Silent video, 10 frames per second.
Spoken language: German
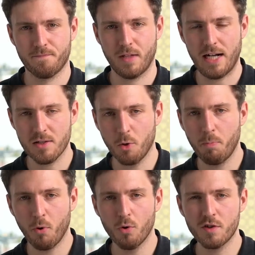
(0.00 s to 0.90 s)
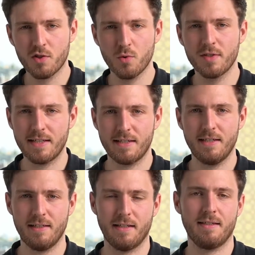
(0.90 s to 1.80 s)
Also pro
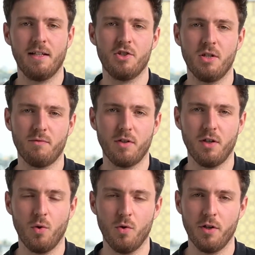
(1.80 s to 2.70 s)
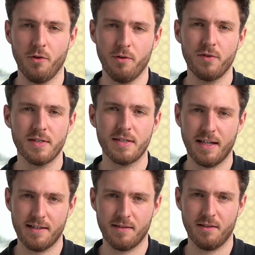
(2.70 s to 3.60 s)
zusätzlichen Gesellschafter 149
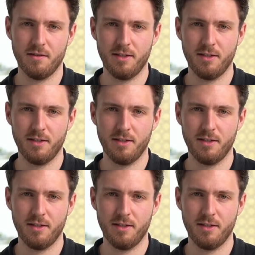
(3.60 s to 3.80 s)
extra.